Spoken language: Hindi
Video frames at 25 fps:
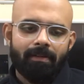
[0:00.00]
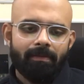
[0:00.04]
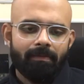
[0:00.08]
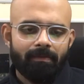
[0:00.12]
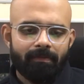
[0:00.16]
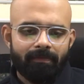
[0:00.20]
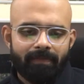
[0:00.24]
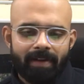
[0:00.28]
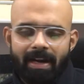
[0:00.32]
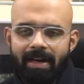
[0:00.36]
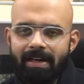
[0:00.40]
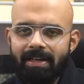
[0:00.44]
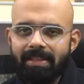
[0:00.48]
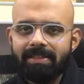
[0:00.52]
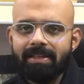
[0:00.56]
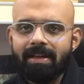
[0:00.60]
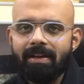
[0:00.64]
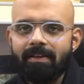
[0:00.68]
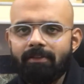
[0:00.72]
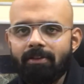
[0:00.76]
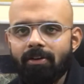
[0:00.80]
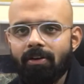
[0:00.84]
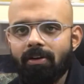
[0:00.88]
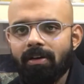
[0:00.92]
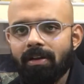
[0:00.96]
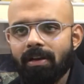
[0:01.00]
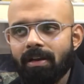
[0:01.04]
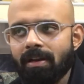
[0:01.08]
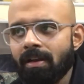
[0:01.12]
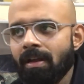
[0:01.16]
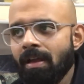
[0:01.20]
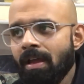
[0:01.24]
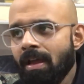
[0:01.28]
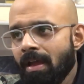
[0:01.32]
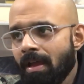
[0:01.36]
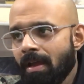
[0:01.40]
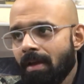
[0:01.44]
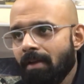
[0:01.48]
वेल डिजर्व और
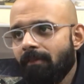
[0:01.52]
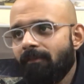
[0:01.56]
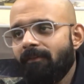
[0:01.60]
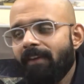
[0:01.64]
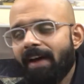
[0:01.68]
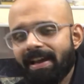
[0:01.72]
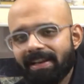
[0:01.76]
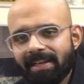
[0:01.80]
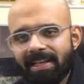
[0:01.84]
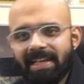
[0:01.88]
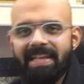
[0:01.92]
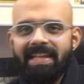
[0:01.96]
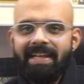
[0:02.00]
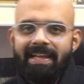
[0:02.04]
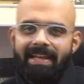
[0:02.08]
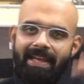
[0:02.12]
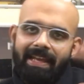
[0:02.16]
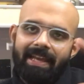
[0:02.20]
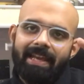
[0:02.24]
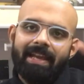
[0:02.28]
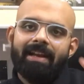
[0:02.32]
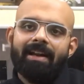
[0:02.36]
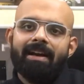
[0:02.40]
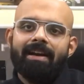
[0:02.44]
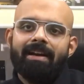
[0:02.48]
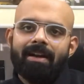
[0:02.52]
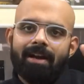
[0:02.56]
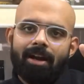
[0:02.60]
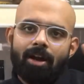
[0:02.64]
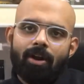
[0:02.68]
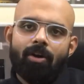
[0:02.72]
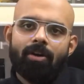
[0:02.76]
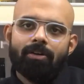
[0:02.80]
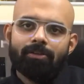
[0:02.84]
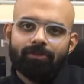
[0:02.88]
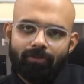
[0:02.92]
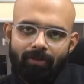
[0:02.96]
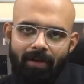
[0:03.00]
फाइनली एक
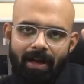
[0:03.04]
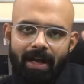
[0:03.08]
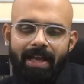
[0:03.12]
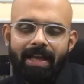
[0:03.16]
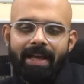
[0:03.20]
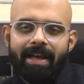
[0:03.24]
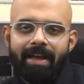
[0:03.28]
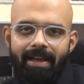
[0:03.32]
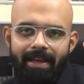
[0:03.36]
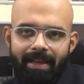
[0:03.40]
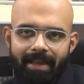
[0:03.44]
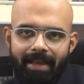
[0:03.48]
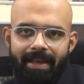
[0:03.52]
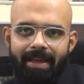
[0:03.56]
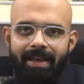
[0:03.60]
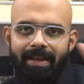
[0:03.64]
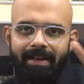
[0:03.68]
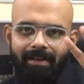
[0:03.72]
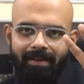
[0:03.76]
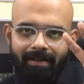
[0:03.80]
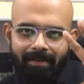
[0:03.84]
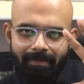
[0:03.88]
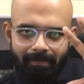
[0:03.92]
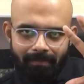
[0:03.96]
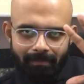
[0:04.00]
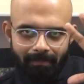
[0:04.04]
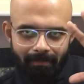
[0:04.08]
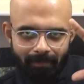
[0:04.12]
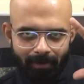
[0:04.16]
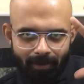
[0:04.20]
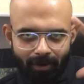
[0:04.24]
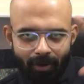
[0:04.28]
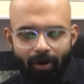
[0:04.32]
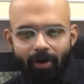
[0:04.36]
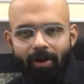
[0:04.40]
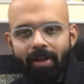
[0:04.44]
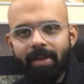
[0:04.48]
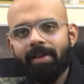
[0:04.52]
डॉग तो आया एक
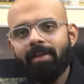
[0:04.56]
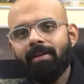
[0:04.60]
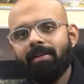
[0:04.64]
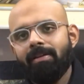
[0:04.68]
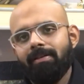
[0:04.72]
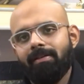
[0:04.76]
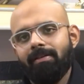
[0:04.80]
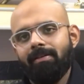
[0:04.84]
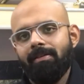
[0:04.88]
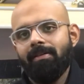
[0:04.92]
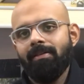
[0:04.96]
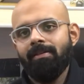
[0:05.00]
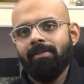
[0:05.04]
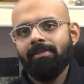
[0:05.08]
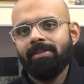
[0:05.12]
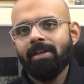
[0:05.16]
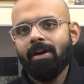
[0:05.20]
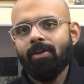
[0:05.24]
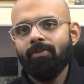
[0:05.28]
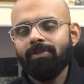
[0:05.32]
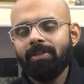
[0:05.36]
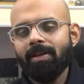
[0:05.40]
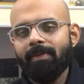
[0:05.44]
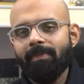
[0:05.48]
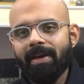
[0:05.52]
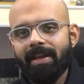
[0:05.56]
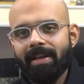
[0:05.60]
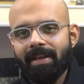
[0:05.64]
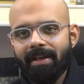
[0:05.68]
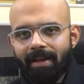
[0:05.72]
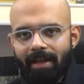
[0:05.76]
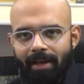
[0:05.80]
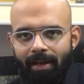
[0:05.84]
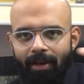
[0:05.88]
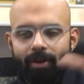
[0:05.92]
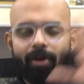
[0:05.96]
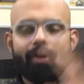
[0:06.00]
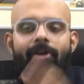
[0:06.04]
नॉन साउथ
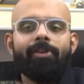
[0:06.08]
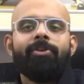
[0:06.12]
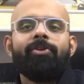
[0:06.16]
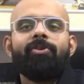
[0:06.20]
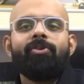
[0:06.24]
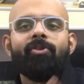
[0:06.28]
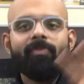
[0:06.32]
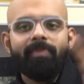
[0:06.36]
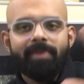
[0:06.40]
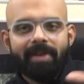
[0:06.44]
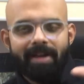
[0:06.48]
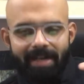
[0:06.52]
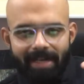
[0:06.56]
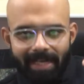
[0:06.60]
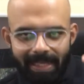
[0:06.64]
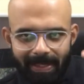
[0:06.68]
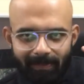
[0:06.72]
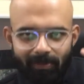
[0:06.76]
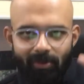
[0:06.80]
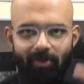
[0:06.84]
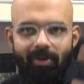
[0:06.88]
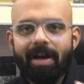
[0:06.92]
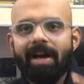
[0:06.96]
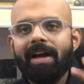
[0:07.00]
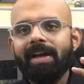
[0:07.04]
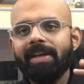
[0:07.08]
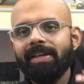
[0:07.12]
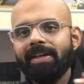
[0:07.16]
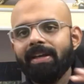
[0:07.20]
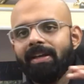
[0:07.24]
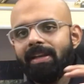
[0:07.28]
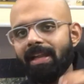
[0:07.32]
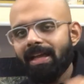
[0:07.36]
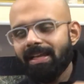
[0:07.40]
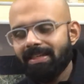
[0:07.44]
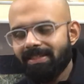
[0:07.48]
अमेरिकन नॉन यूरोपियन टीम तो आई है लास्ट